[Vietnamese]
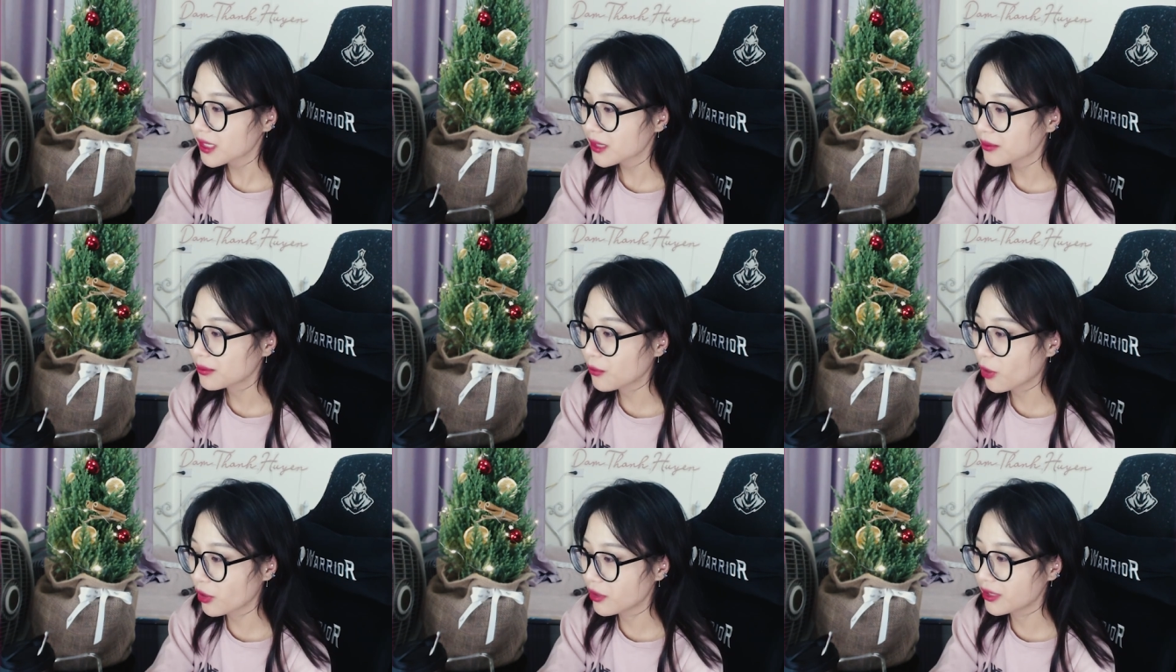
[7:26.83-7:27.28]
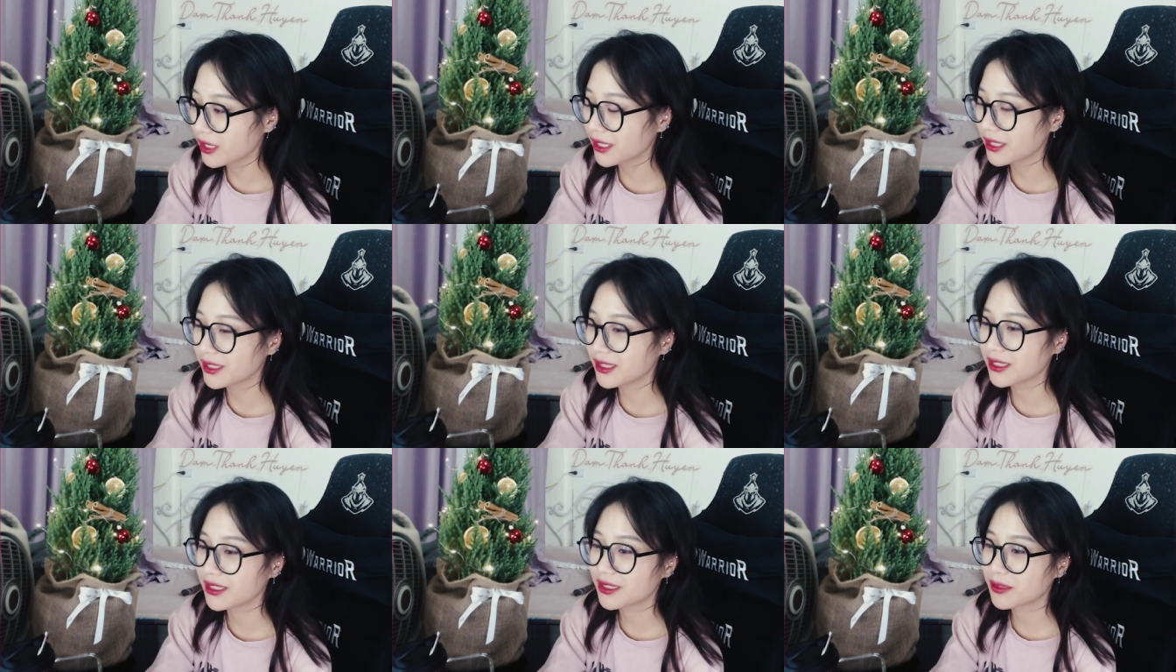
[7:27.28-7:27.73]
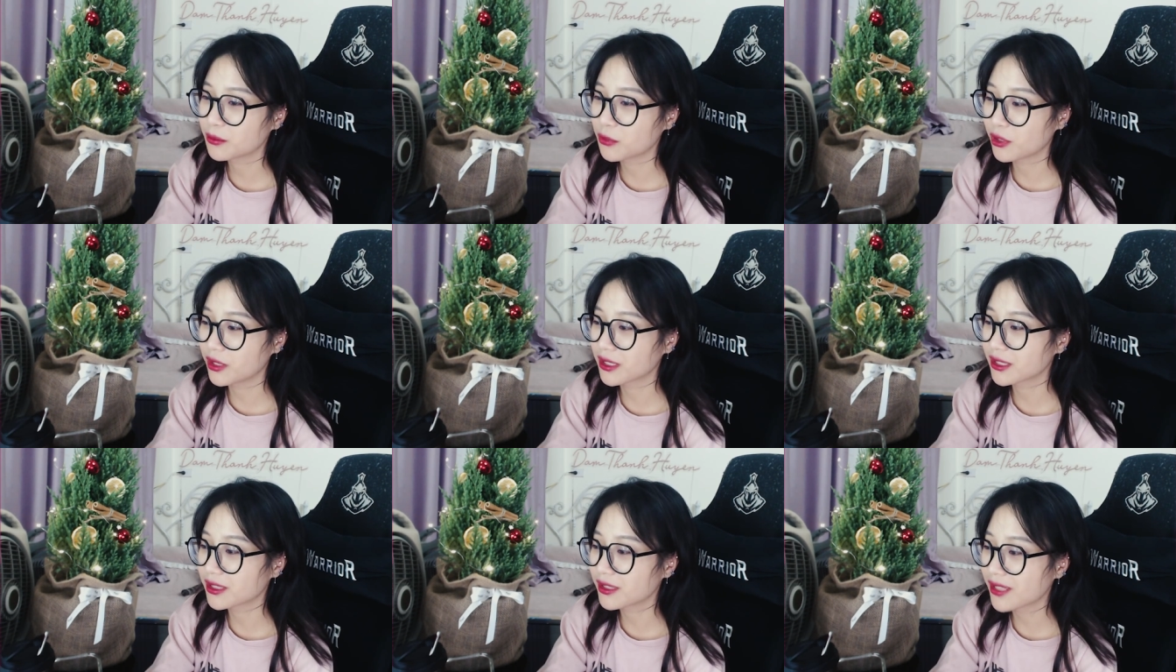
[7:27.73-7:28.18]
mọi người
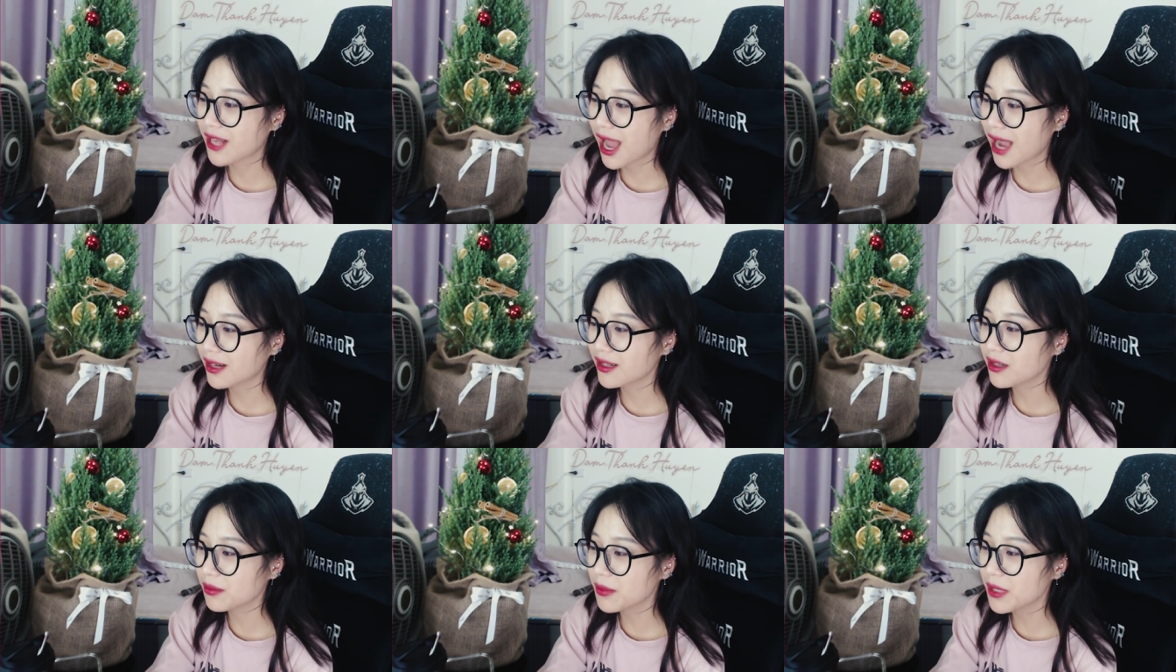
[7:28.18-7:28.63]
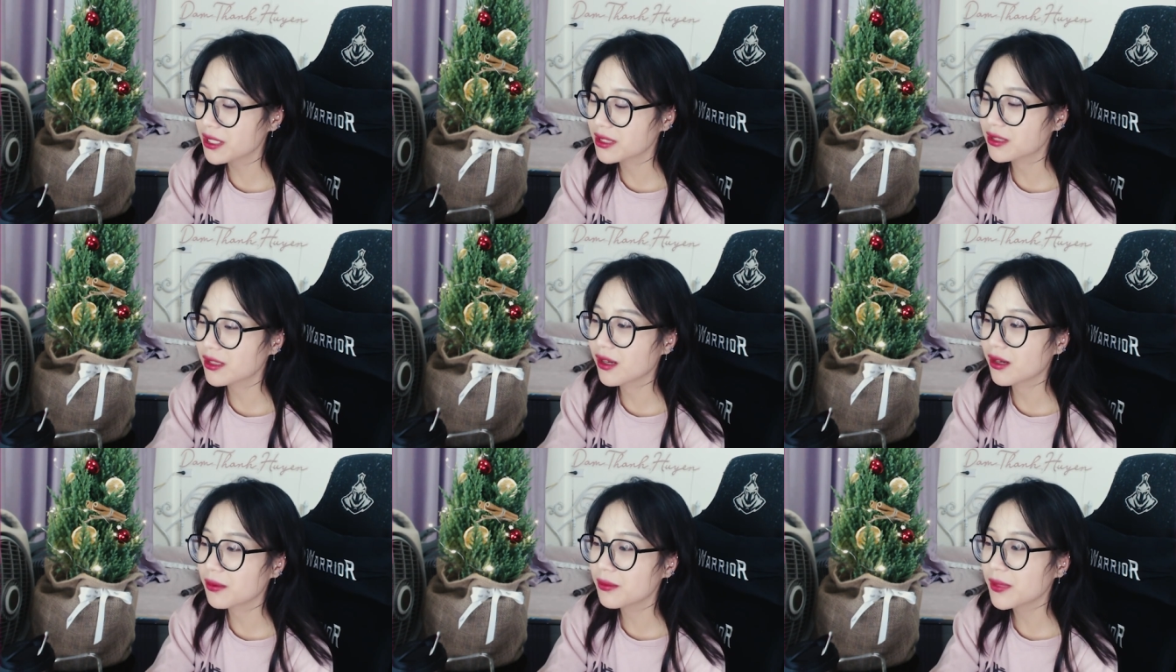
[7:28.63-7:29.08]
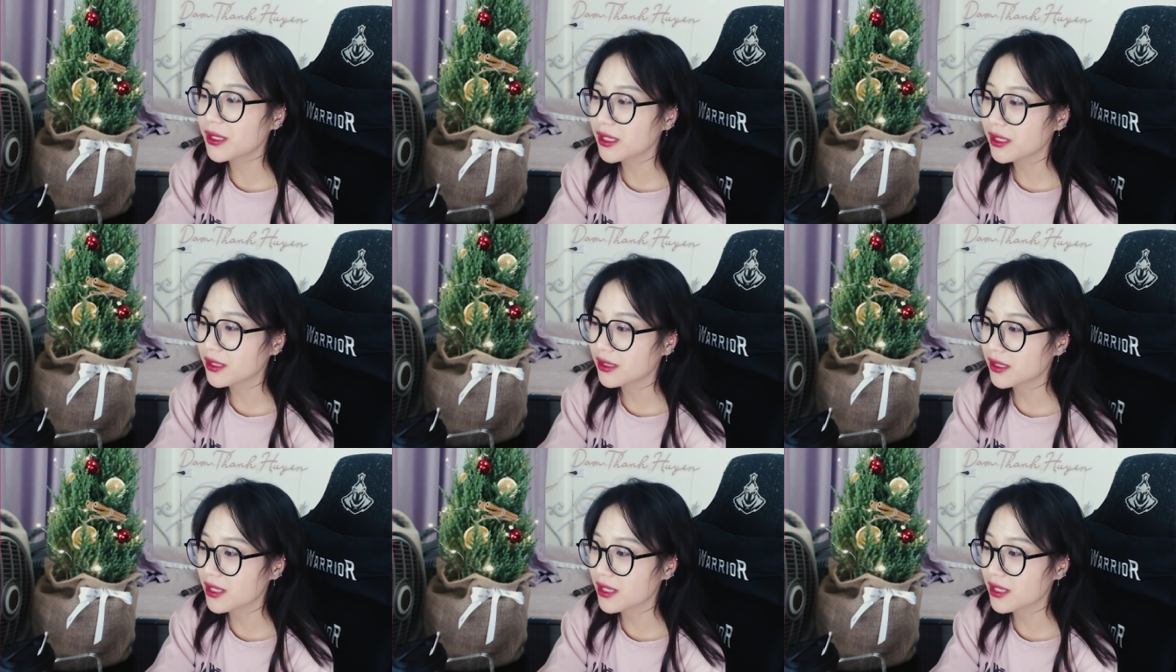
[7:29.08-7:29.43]
mọi người xứng đáng được biết sớm ấy